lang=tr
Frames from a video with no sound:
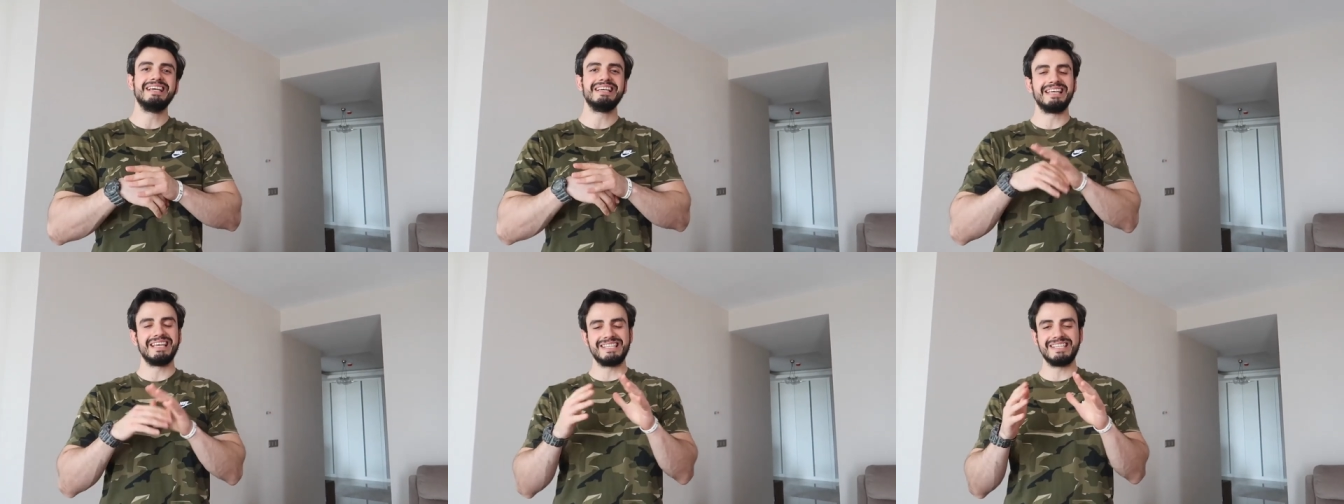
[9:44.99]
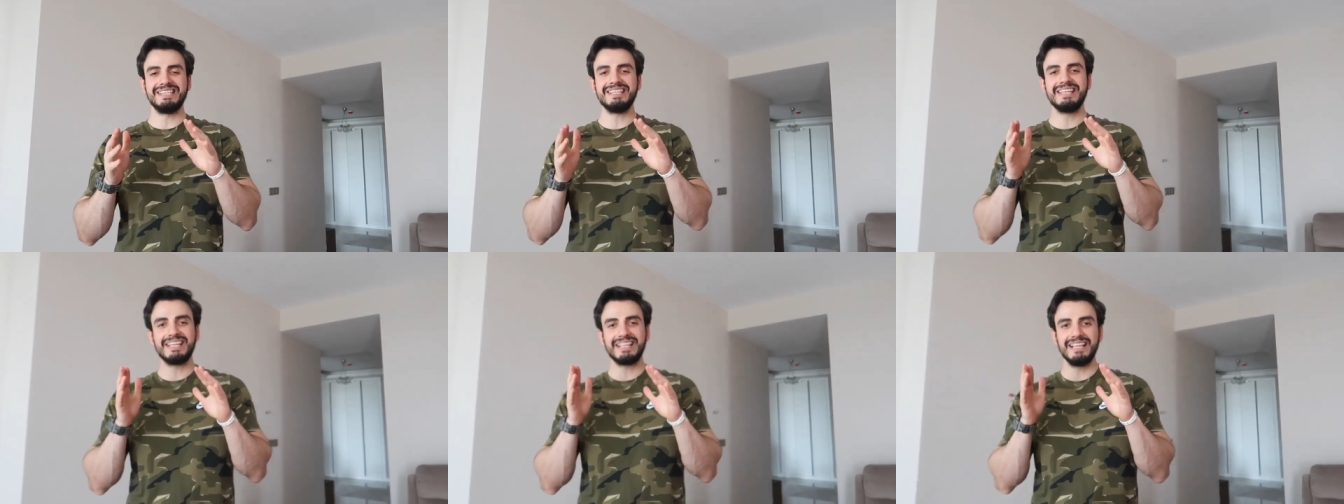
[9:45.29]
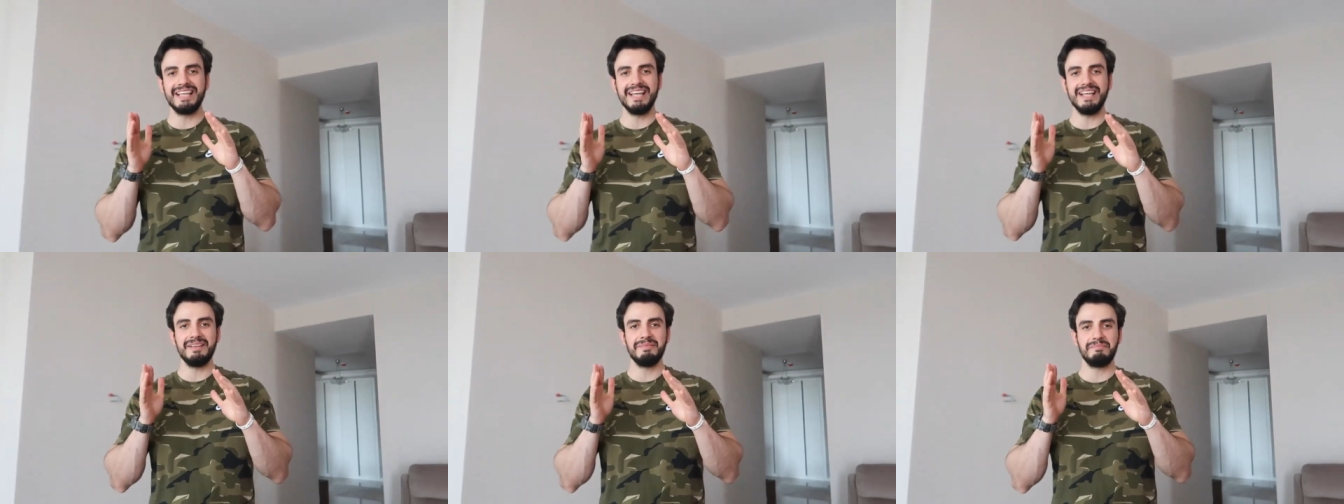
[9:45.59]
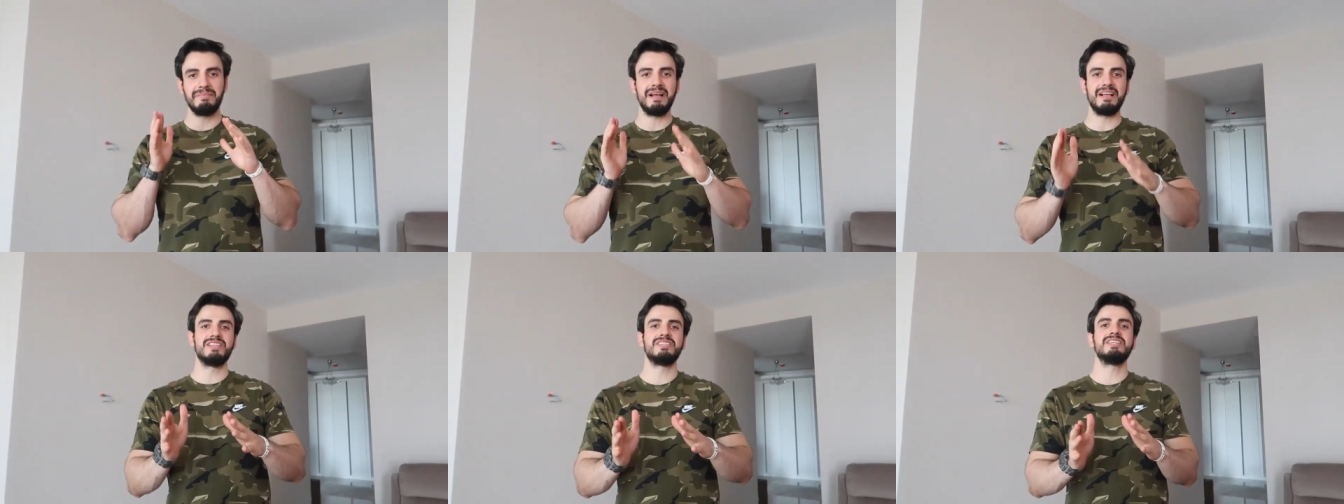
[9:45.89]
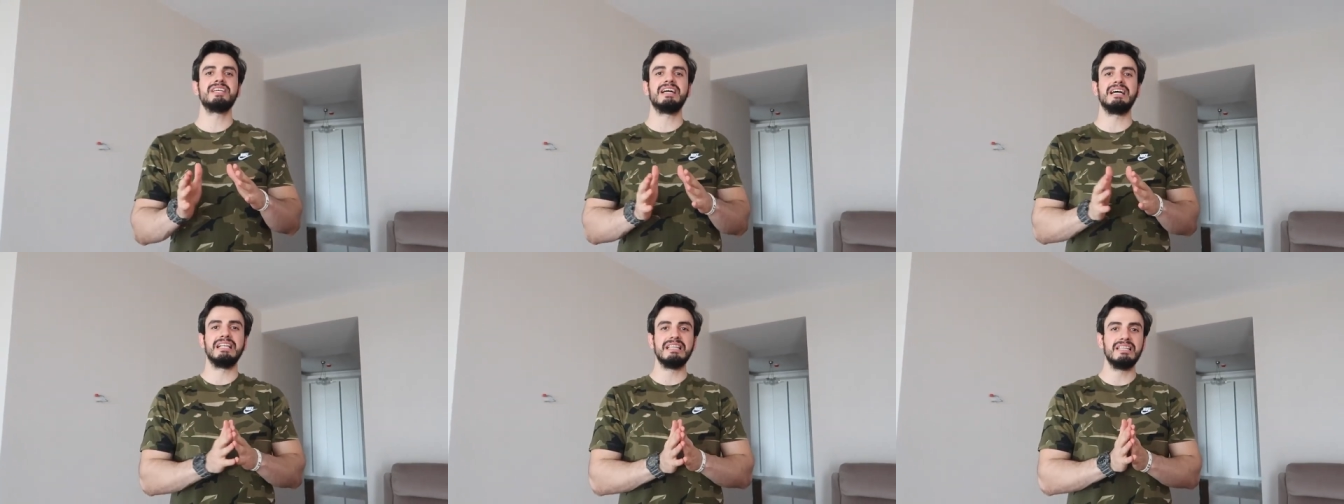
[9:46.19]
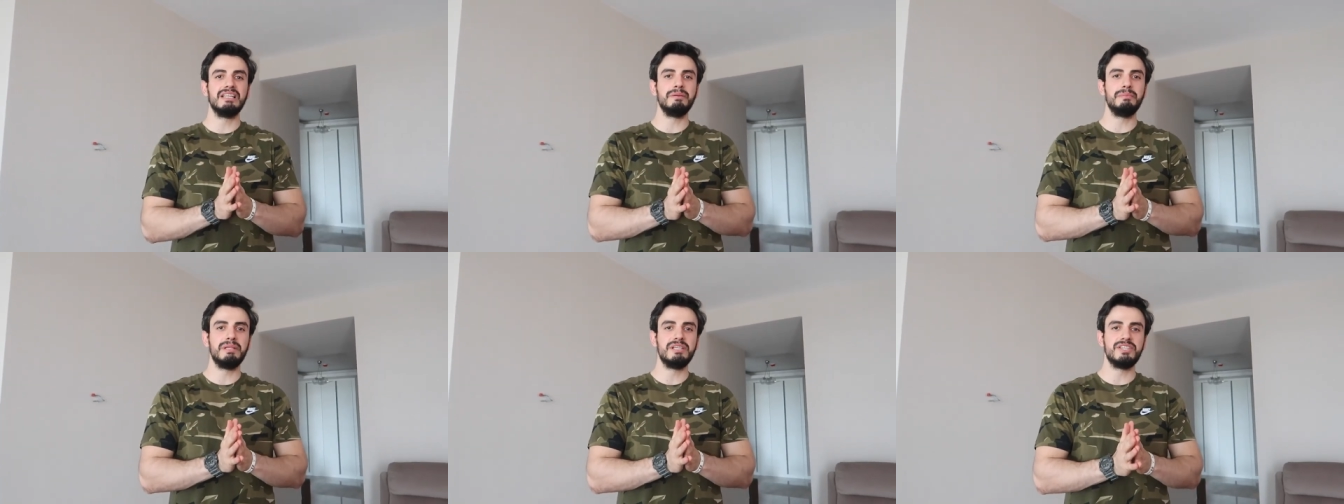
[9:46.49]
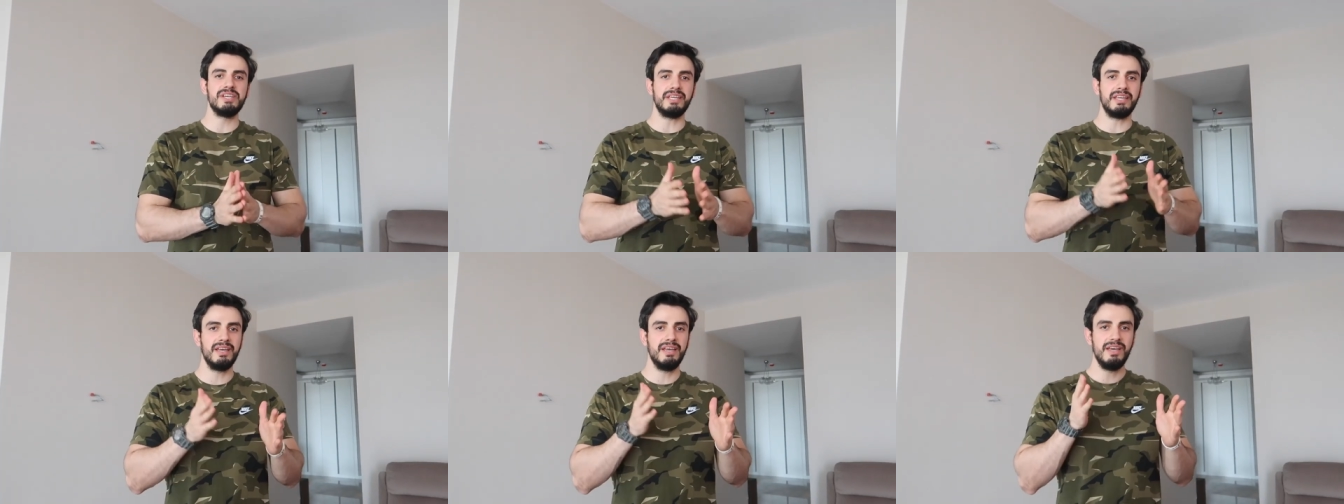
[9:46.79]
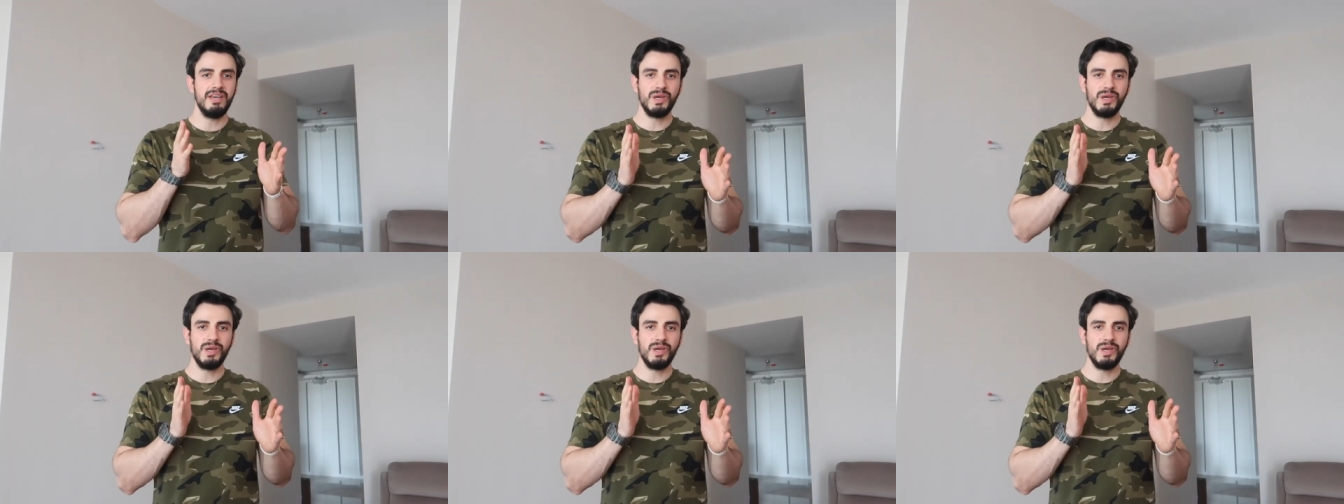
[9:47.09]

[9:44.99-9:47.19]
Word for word: Kesinlikle bence alınabilecek